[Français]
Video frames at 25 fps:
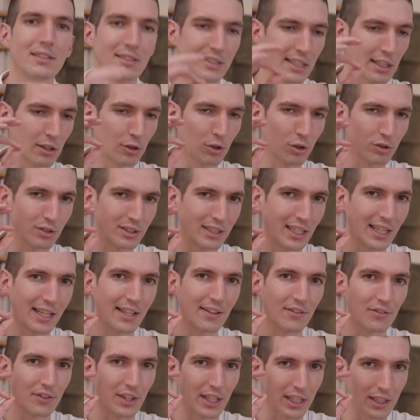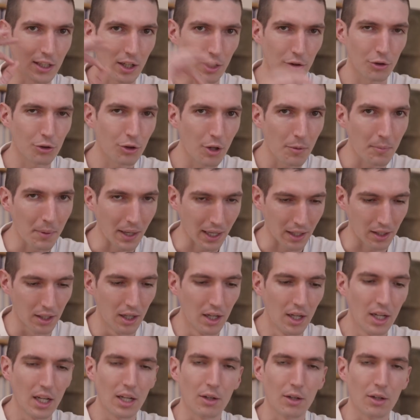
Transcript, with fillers: c'est que c'est des codes de merde.